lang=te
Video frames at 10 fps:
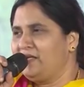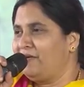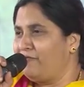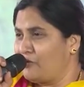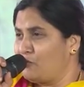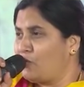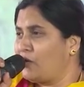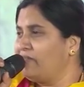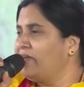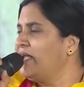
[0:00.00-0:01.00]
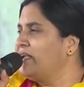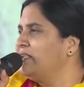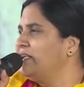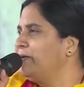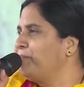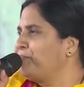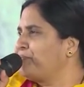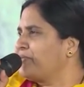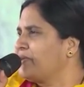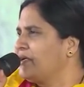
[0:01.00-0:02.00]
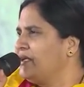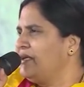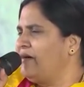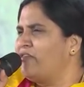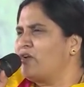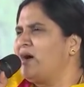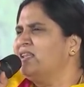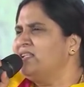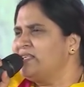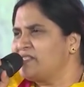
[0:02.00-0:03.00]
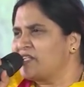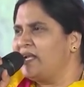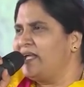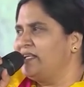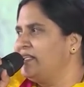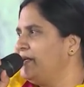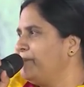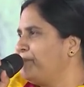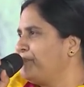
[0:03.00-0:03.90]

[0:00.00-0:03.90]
ఎవరు కొలవలేనిది ఎవరు అందించలేనిది